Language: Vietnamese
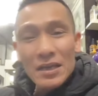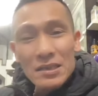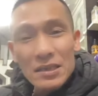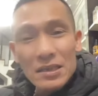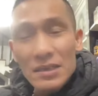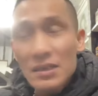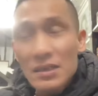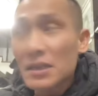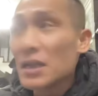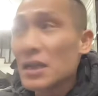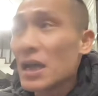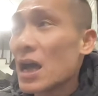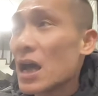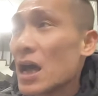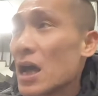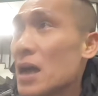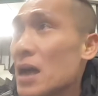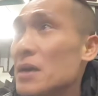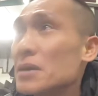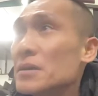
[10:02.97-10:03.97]
à, thế thì
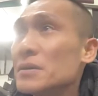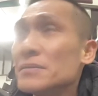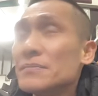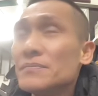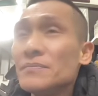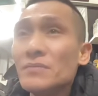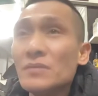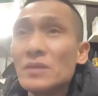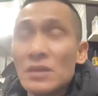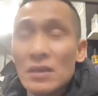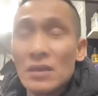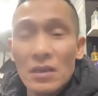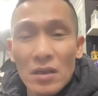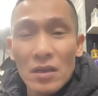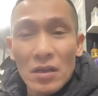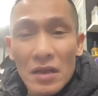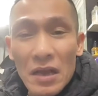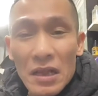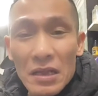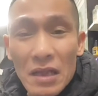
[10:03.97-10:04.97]
à,
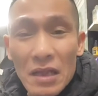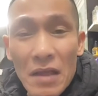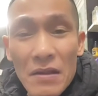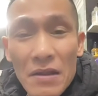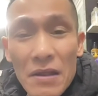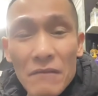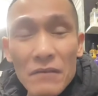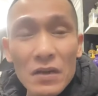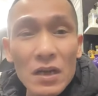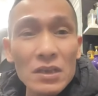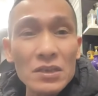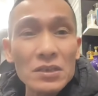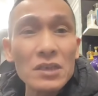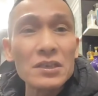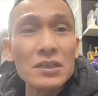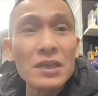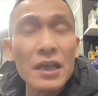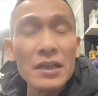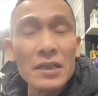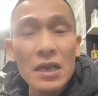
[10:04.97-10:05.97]
đấy tế đi vừa
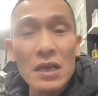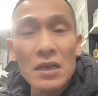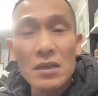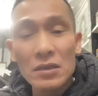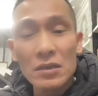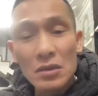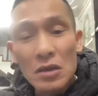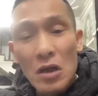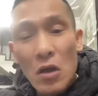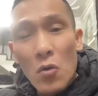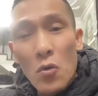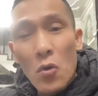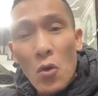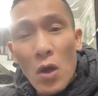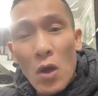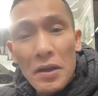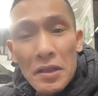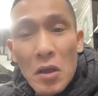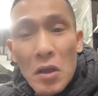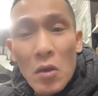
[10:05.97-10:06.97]
chia sẻ nhá
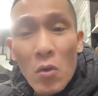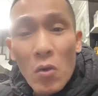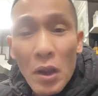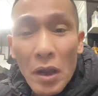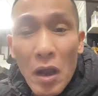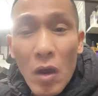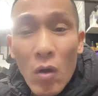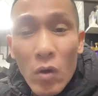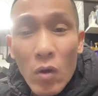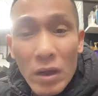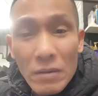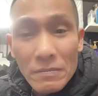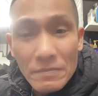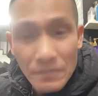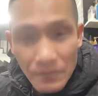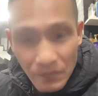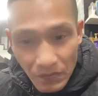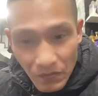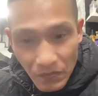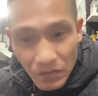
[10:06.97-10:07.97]
gấu nó nhiều loại gấu
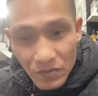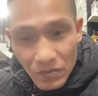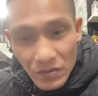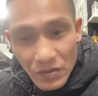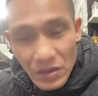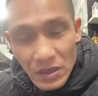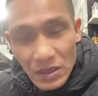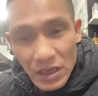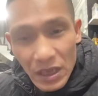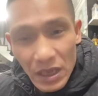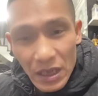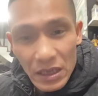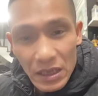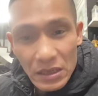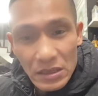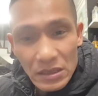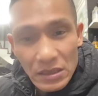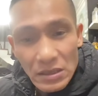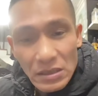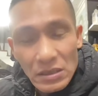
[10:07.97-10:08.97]
lắm
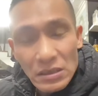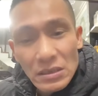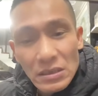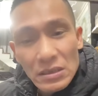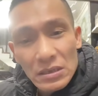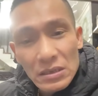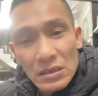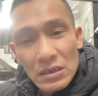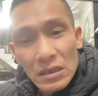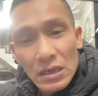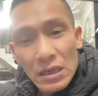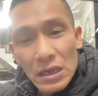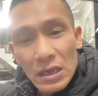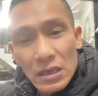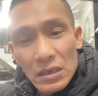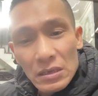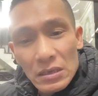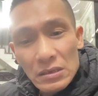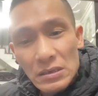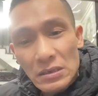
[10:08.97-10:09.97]
à,
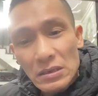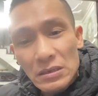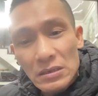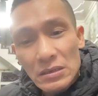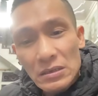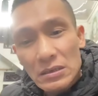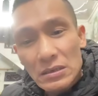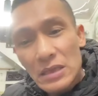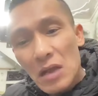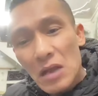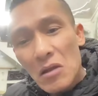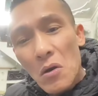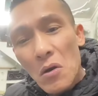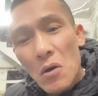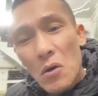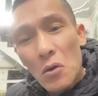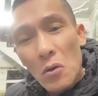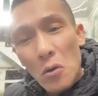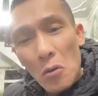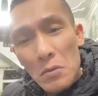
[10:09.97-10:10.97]
à, giang
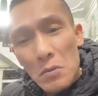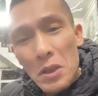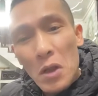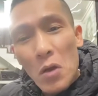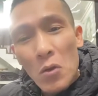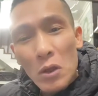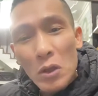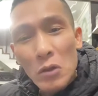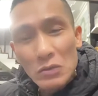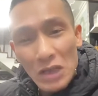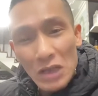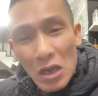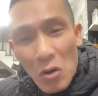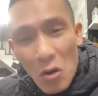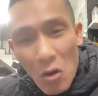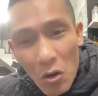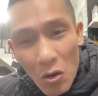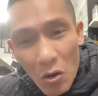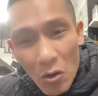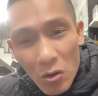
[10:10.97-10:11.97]
hồ nó cũng nhiều kiểu
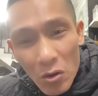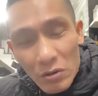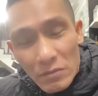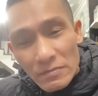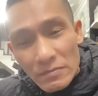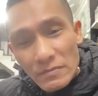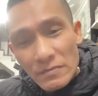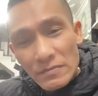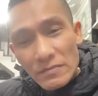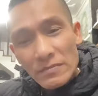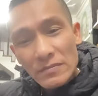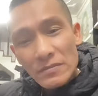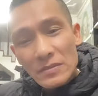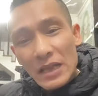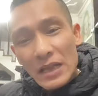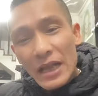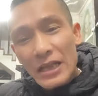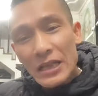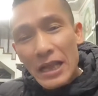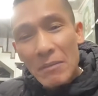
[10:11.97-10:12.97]
giang hồ
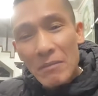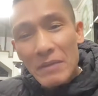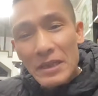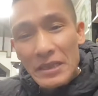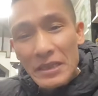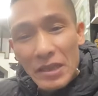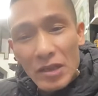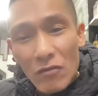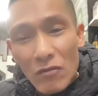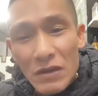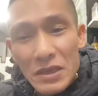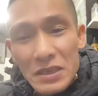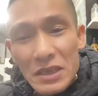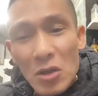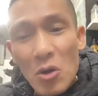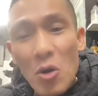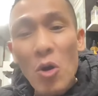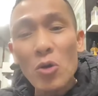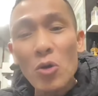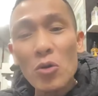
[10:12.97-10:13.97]
anh em mình thì không
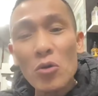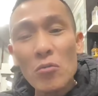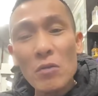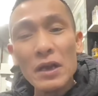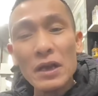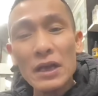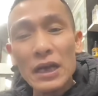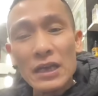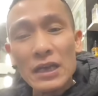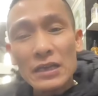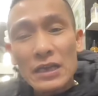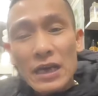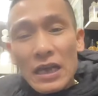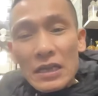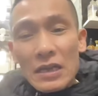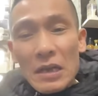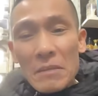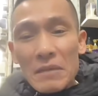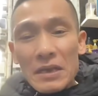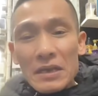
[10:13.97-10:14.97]
phải giang hồ đúng không mọi người
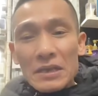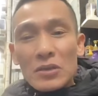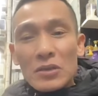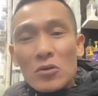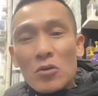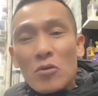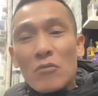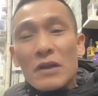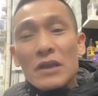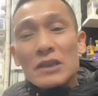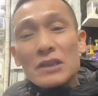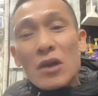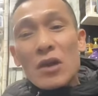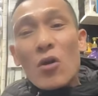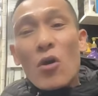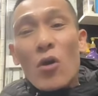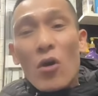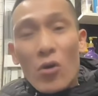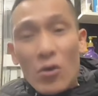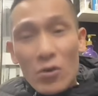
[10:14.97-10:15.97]
anh em mình thì cũng không phải là
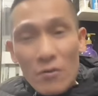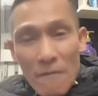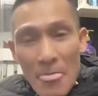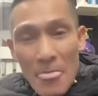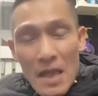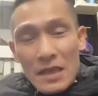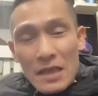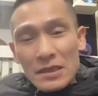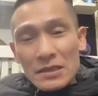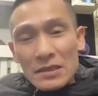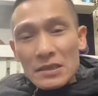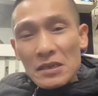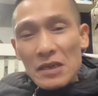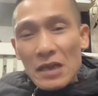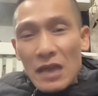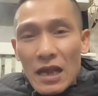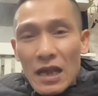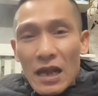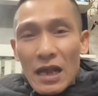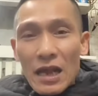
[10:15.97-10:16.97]
giang hồ
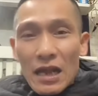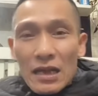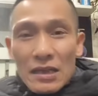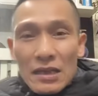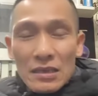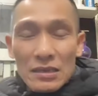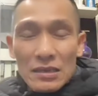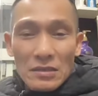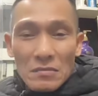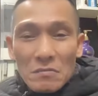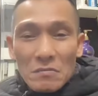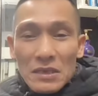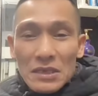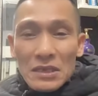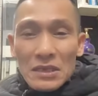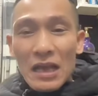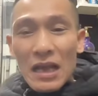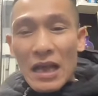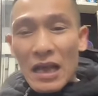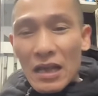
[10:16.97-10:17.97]
nhưng là
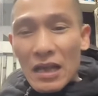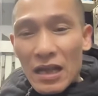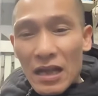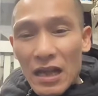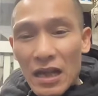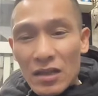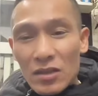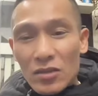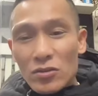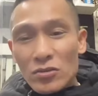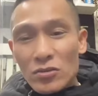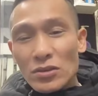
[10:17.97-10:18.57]
mình chỉ là